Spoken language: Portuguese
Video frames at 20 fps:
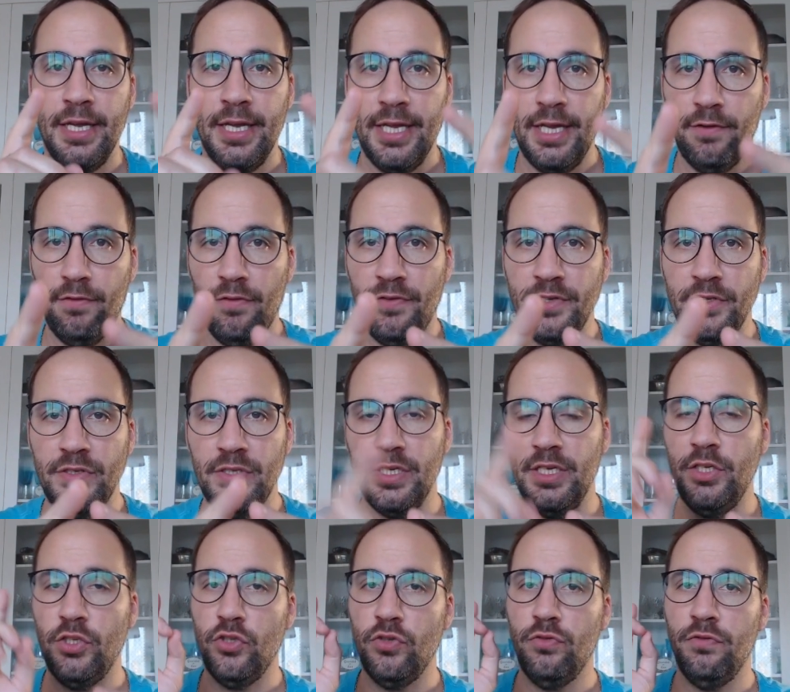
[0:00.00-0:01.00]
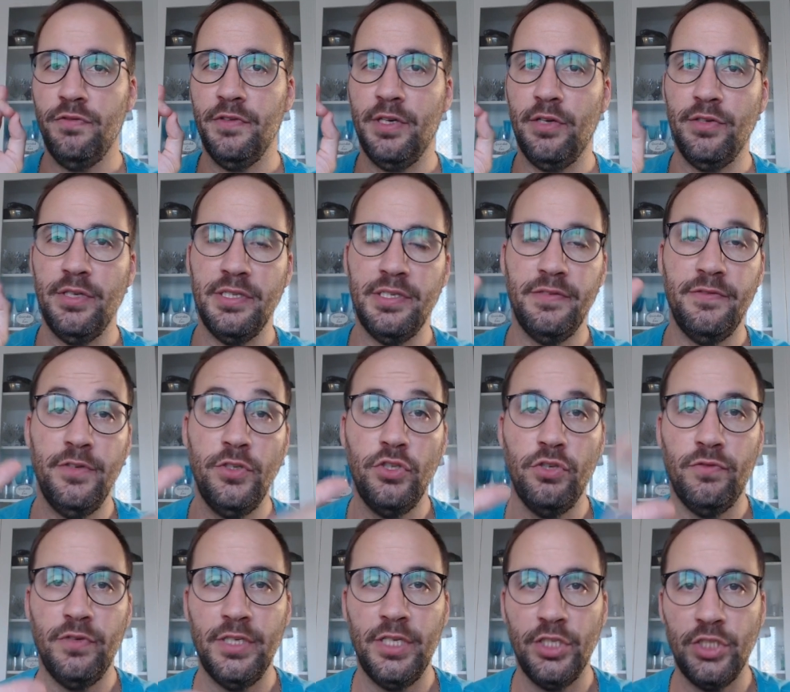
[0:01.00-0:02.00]
Eu vou fazer o seguinte, no final desse vídeo
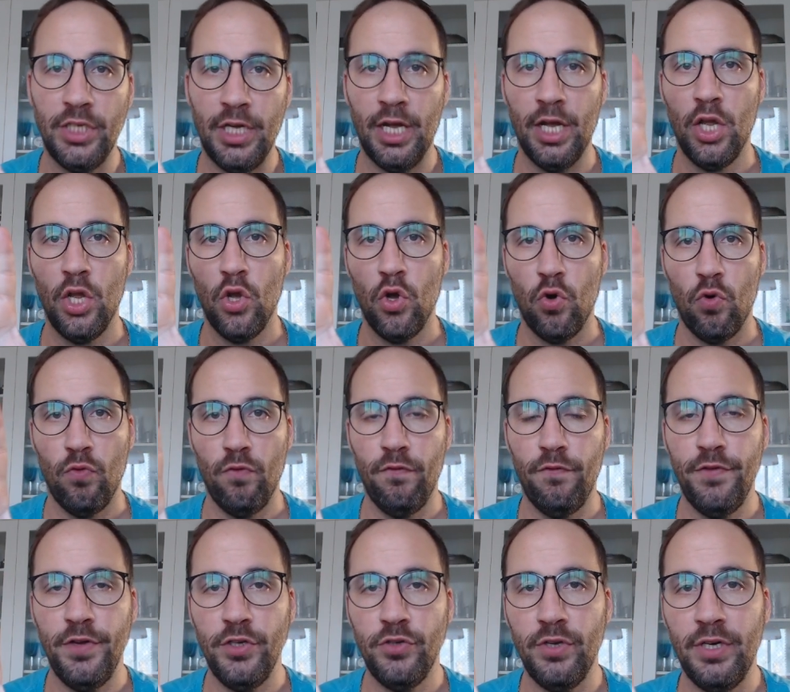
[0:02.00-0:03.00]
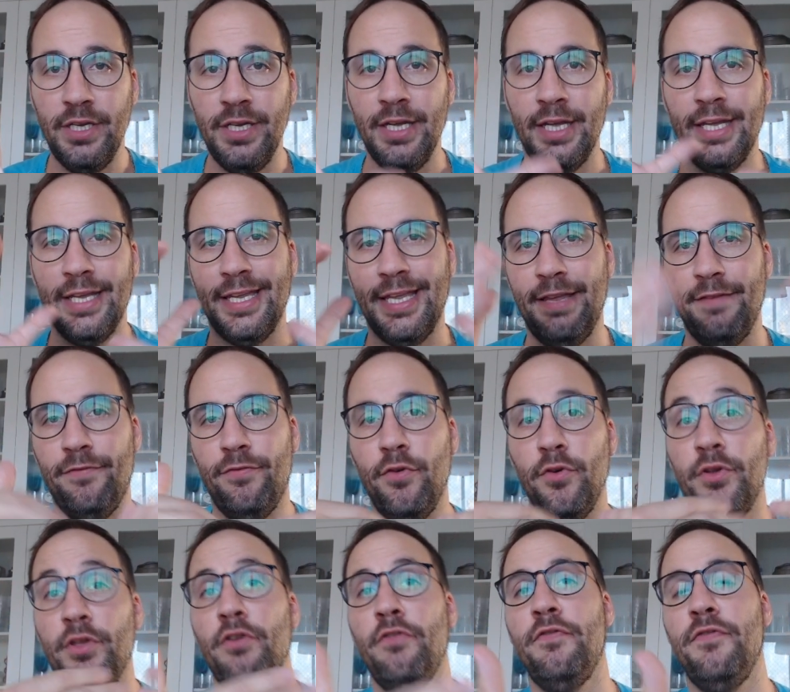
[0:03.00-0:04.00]
eu vou deixar um vídeo ali que foi
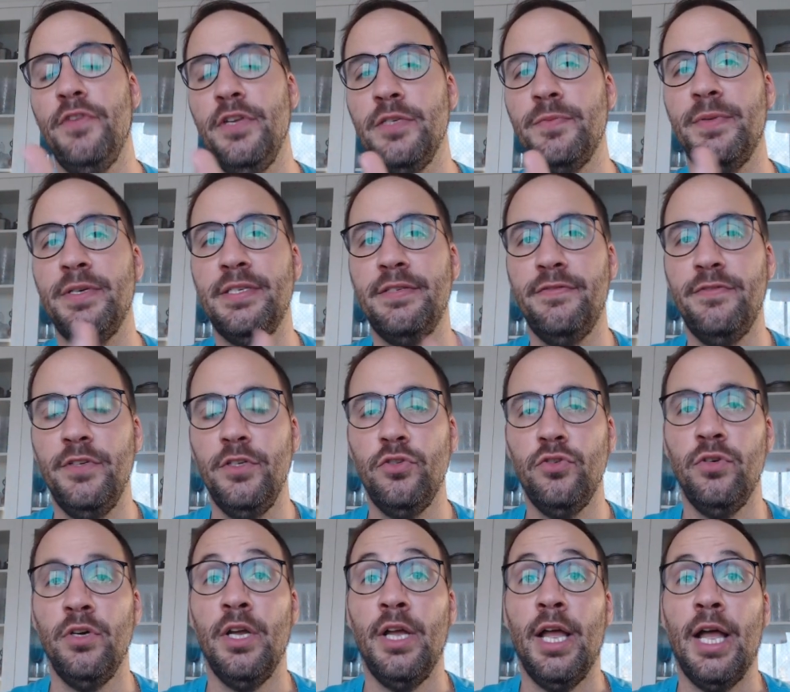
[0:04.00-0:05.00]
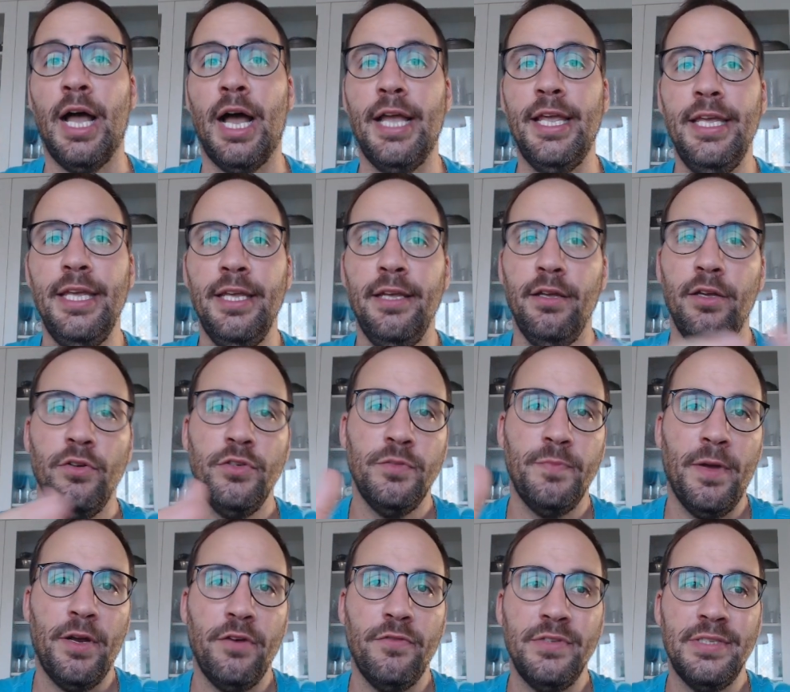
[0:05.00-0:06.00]
o que eu fiz para esse vídeo e eu
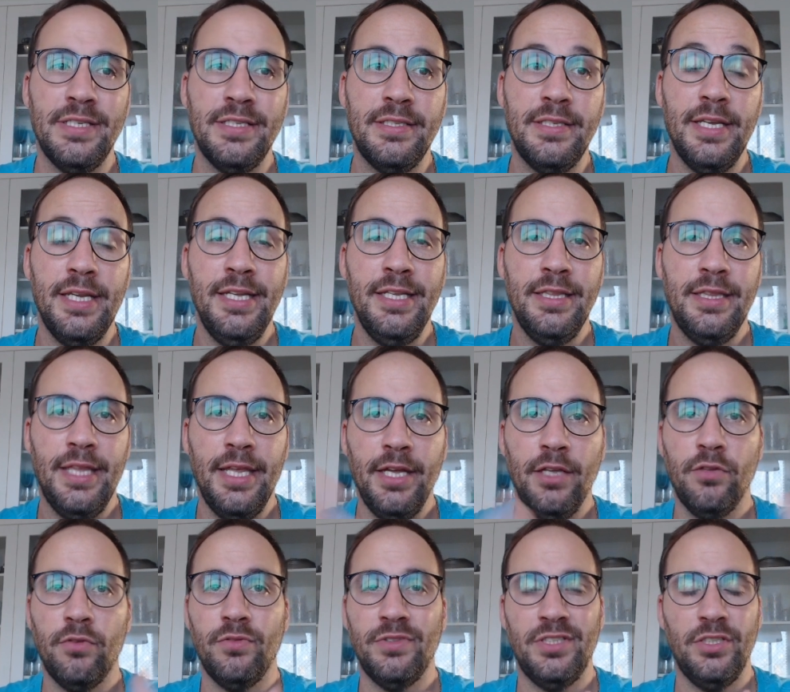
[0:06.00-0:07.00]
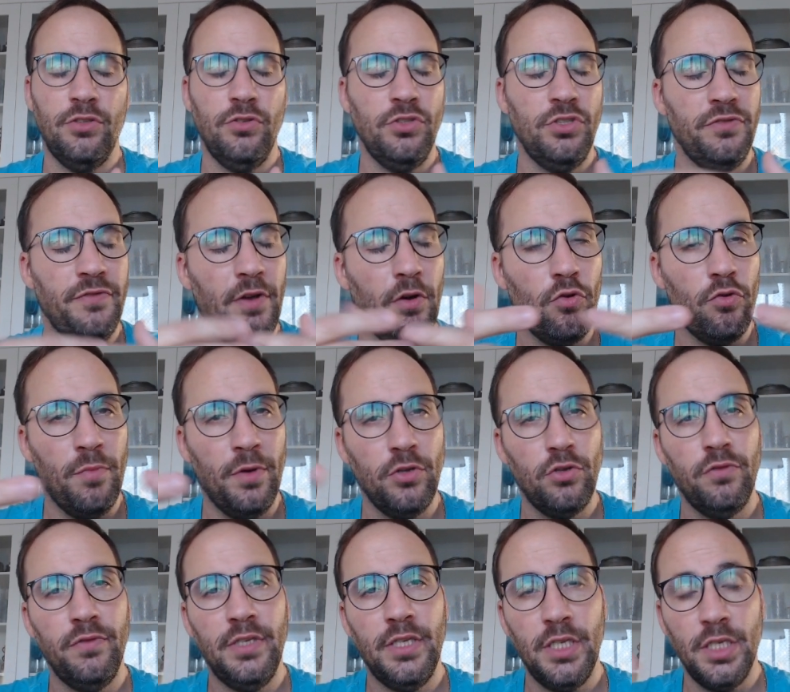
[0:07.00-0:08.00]
espero que vocês entendam. Se tu tiver alguma
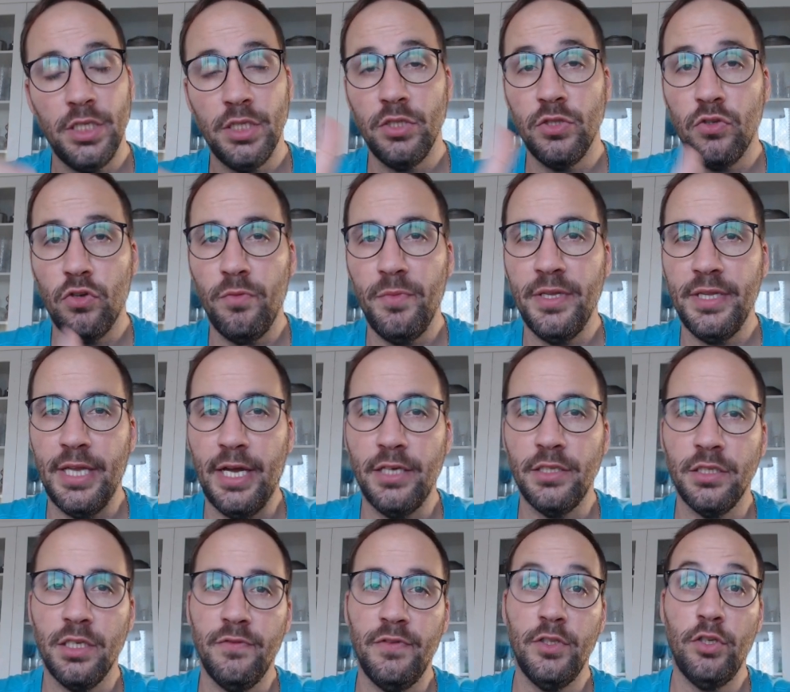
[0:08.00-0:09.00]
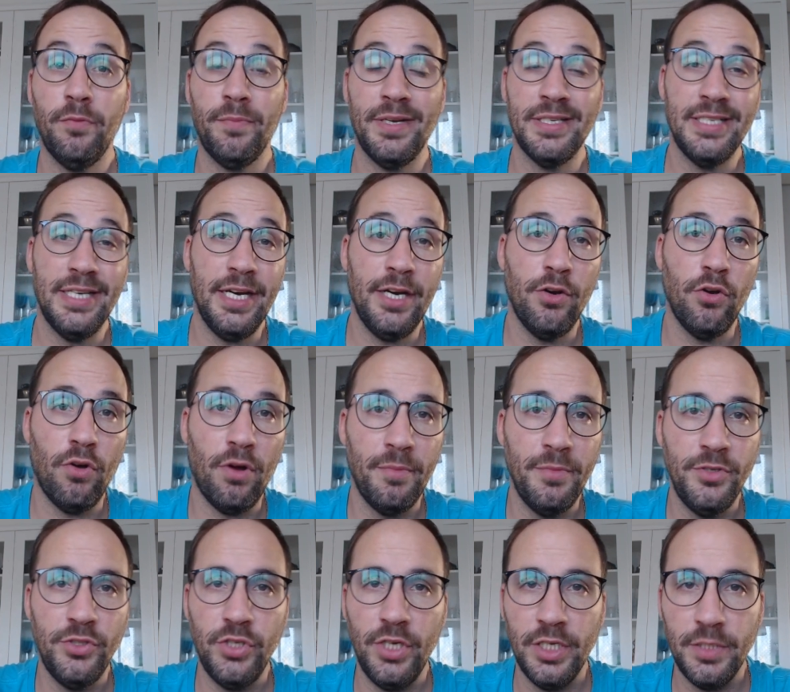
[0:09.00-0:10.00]
dúvida, deixa nos comentários que eu vou ter um prazer
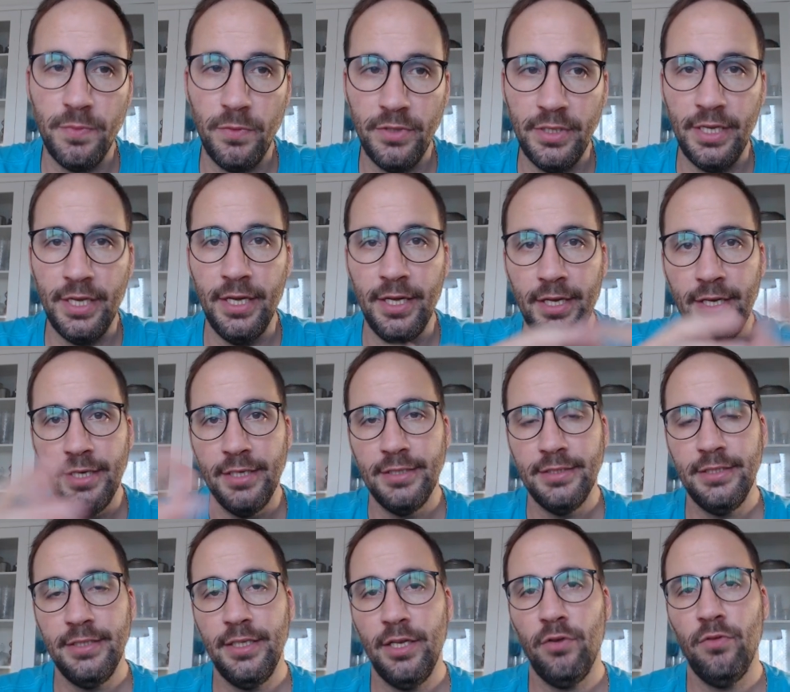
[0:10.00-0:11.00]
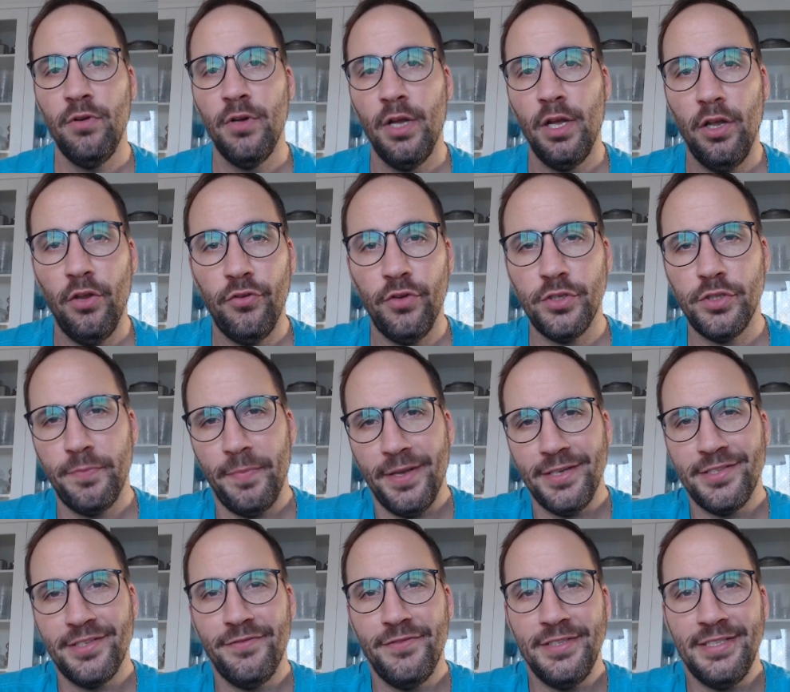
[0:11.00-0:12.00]
enorme em te responder. Se não, eu só te
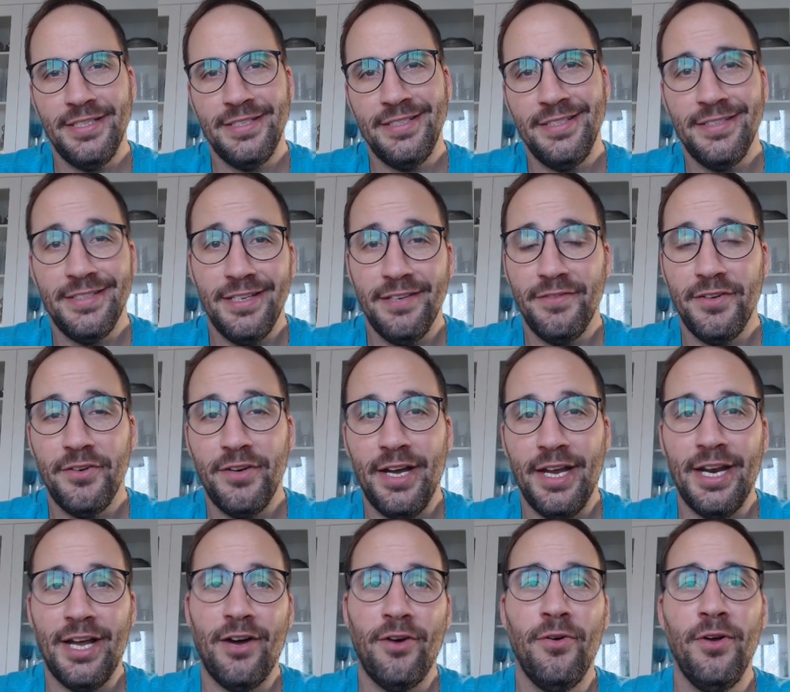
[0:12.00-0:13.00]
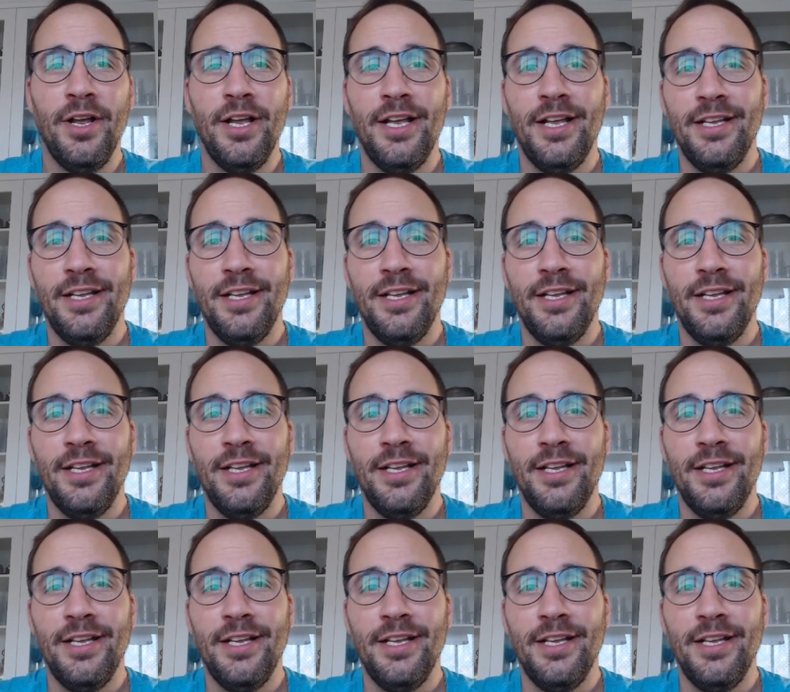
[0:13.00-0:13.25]
peço que você se inscreva no canal.